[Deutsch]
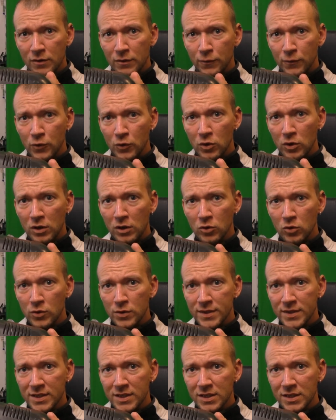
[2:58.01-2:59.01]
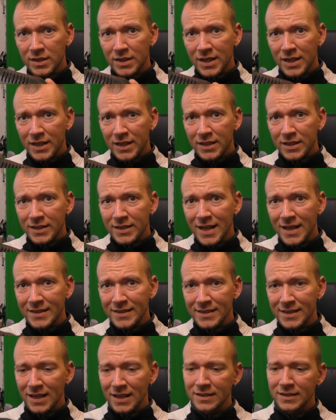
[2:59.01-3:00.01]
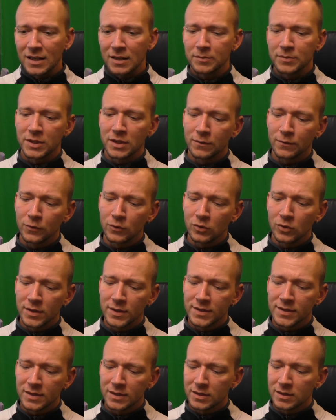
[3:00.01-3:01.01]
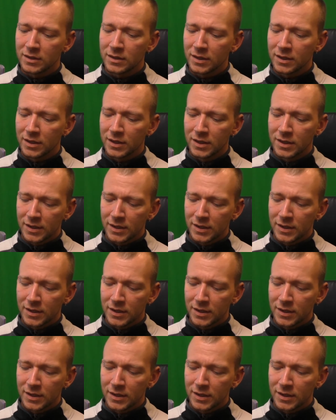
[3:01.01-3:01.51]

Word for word: für unseren Netzadapter, für unseren